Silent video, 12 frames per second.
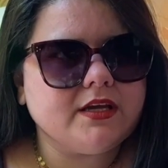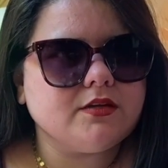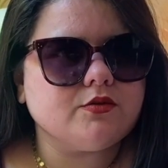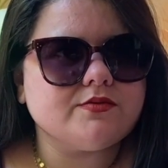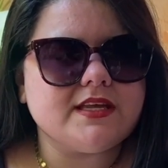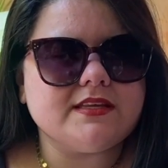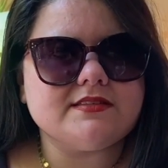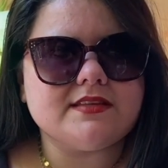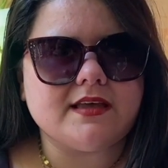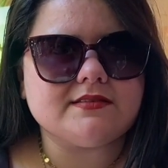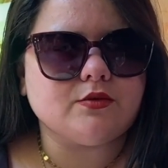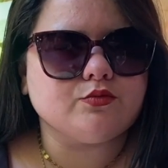Não sei se a
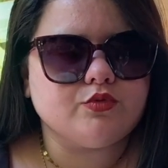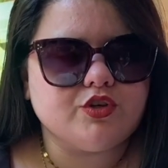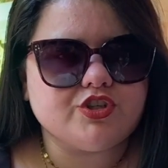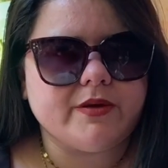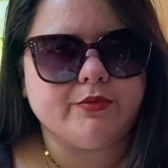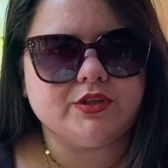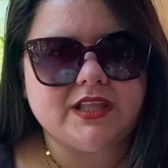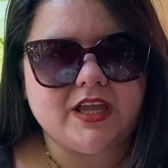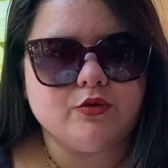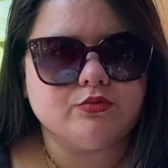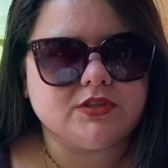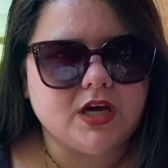essa altura eu já botei
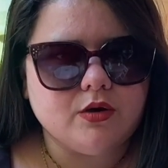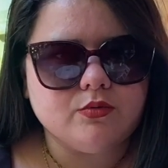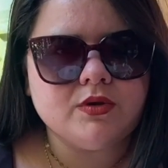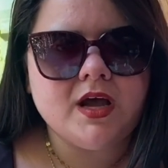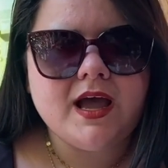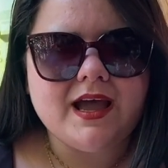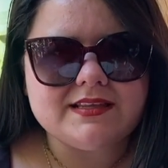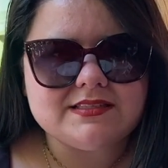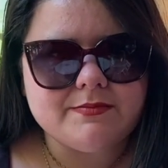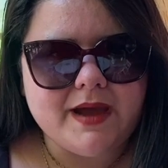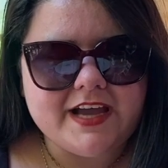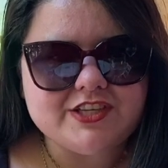ou não as
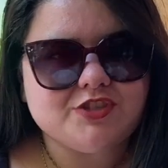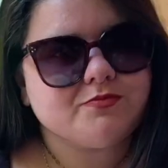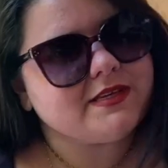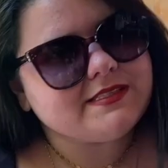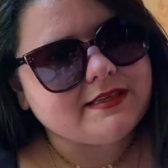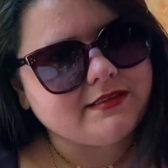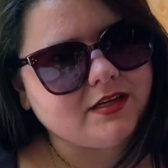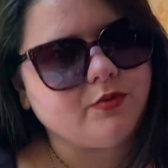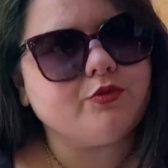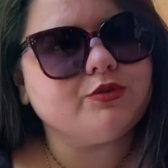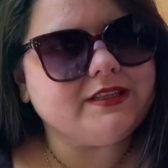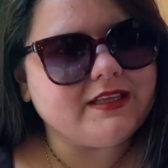imagens, mas se ainda não
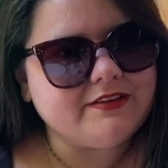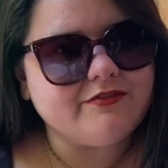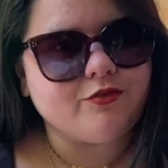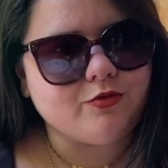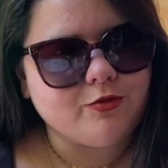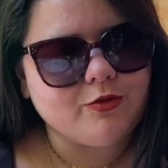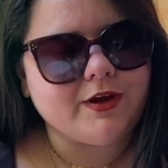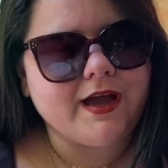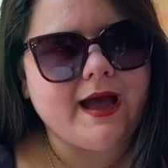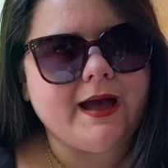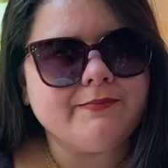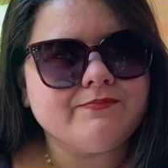botei, vou
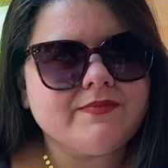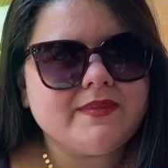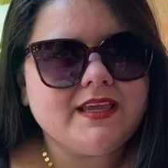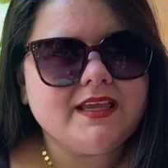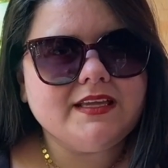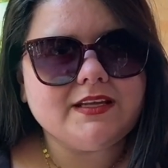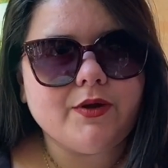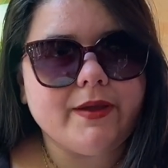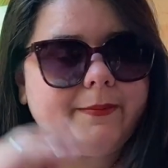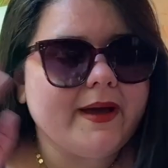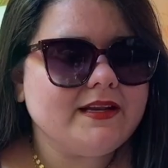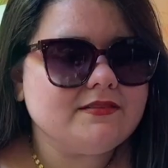colocar. E não
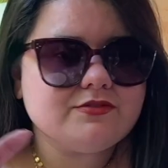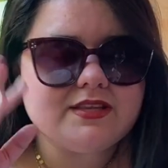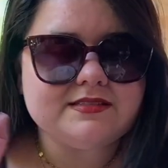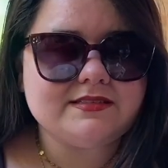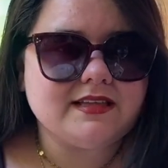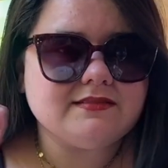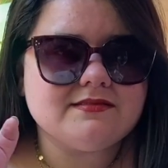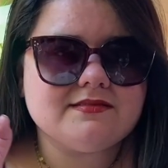reparem, não sei se está